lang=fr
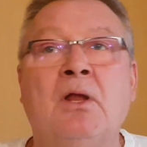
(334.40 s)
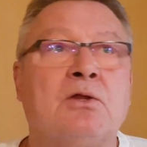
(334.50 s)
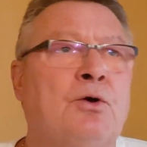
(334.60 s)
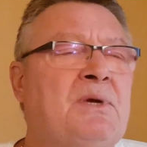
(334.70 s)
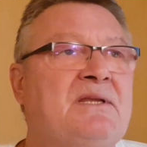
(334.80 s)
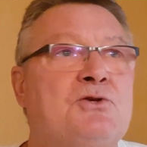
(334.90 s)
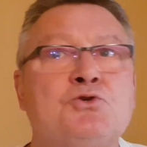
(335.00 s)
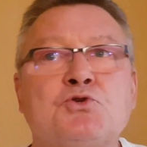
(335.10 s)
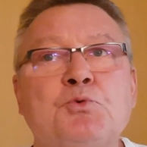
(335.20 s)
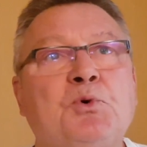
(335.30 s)
Dans ma tête, je
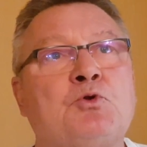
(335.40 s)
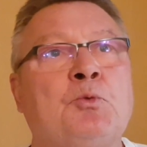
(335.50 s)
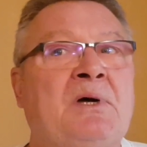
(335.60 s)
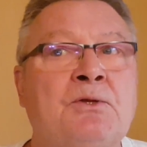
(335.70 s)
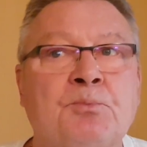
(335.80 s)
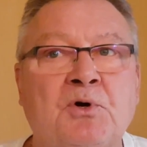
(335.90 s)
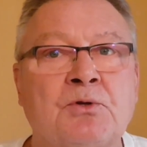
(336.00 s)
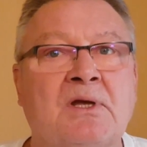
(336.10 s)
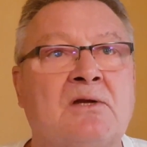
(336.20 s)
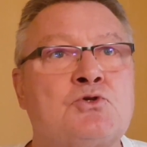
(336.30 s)
ne supporte pas de
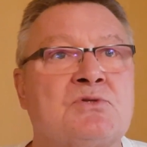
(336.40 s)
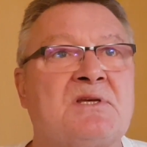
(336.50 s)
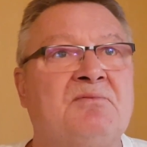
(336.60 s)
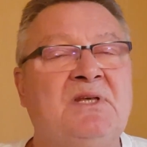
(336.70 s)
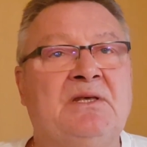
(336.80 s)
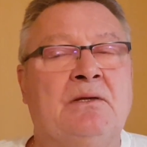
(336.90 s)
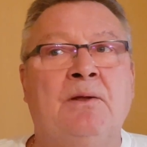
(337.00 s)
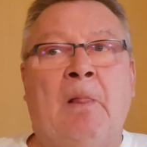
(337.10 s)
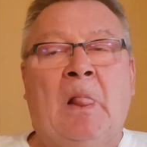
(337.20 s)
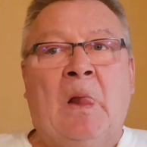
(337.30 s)
prendre quelque chose à vie.
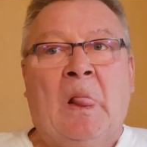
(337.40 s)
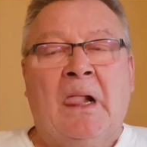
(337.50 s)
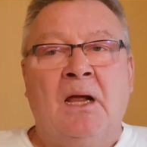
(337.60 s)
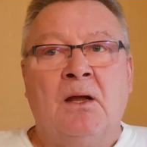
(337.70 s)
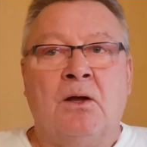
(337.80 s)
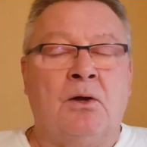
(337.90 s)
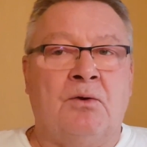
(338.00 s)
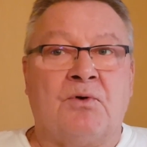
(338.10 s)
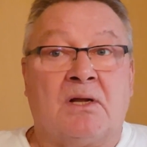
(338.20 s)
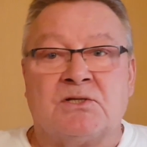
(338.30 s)

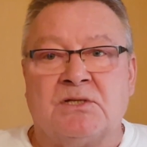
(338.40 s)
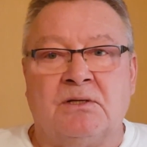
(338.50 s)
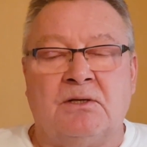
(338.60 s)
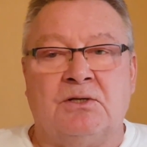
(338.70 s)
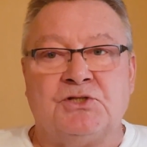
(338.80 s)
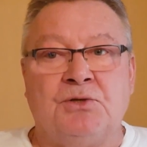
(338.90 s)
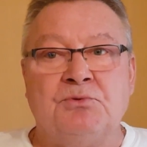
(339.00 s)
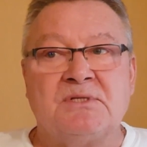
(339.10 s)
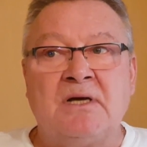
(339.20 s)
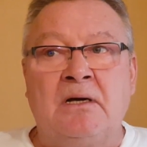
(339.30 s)
Euh, voilà, j'ai
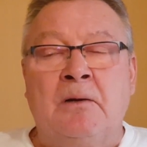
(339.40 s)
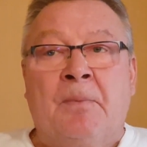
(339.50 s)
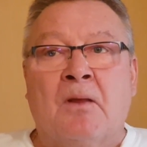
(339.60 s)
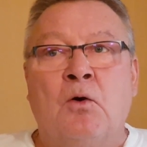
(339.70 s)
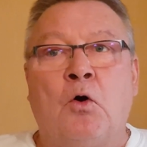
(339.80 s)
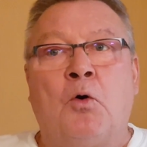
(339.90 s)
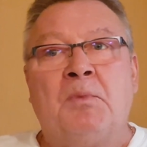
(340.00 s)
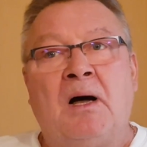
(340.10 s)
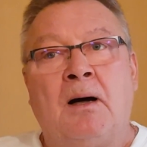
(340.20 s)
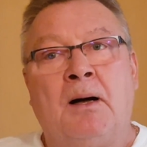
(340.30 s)
eu ça. On
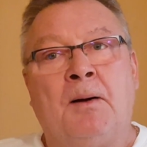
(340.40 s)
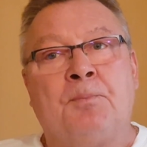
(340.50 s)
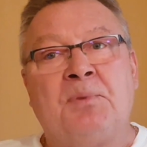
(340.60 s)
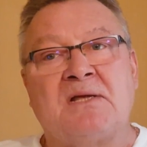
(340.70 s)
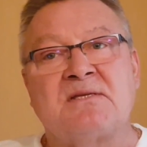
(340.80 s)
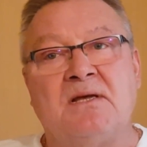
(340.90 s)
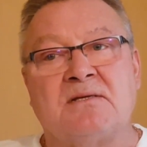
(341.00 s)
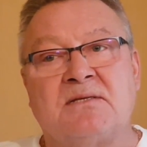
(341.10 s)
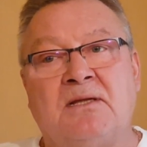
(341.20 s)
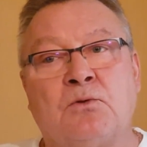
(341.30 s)
m'a placé un
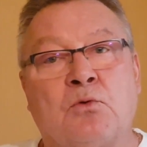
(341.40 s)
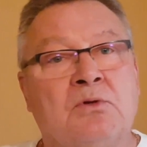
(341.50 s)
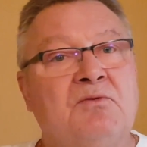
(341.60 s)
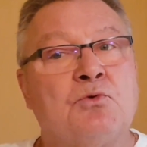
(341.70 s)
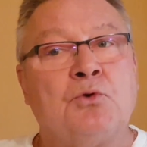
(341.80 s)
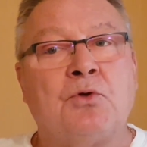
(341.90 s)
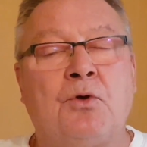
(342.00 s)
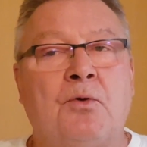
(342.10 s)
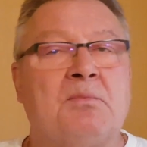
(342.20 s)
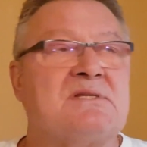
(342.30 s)
stent au niveau du
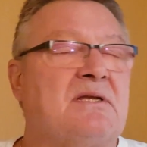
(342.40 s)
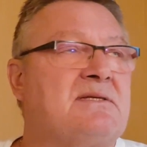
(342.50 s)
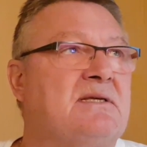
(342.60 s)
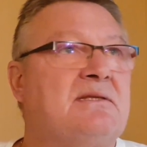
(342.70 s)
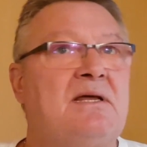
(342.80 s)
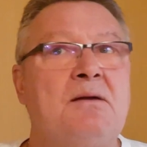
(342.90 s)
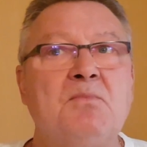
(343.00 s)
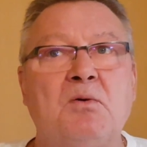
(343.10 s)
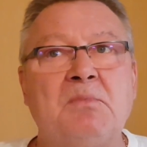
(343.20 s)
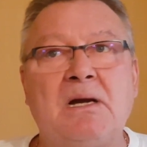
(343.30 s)
cœur, mais ça mhm. s'est
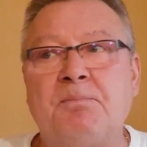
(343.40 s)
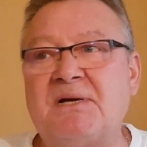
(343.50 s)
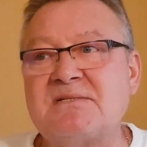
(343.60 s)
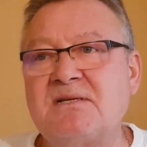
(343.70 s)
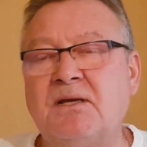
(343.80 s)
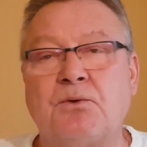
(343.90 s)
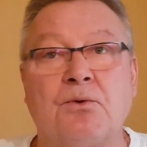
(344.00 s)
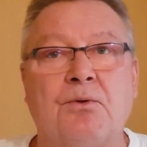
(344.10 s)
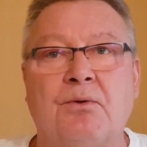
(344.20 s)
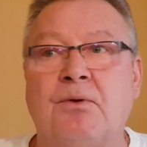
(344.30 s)
tellement mal passé
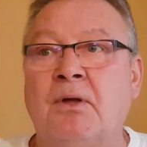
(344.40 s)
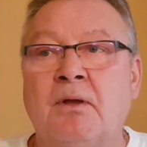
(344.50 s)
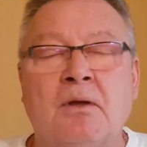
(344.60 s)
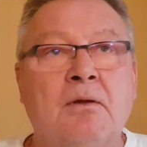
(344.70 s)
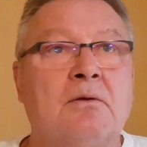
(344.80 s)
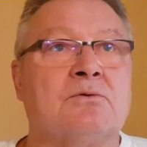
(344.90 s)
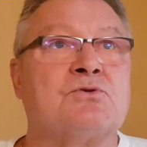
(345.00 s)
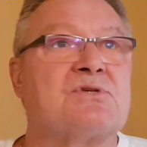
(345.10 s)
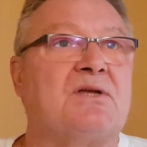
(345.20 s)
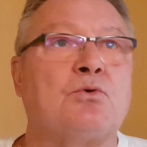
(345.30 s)
que mhm.
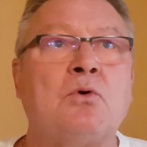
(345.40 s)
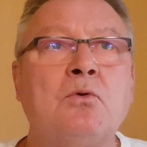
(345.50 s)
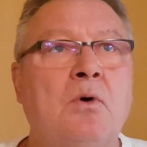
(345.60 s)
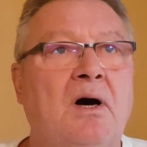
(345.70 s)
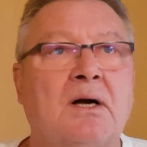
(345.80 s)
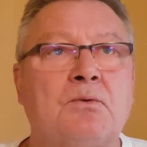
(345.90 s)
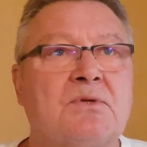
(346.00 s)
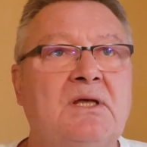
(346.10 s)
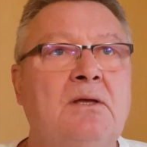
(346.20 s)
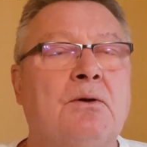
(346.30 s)
ce serait trop long à
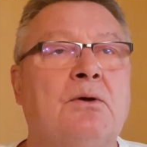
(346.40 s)
raconter.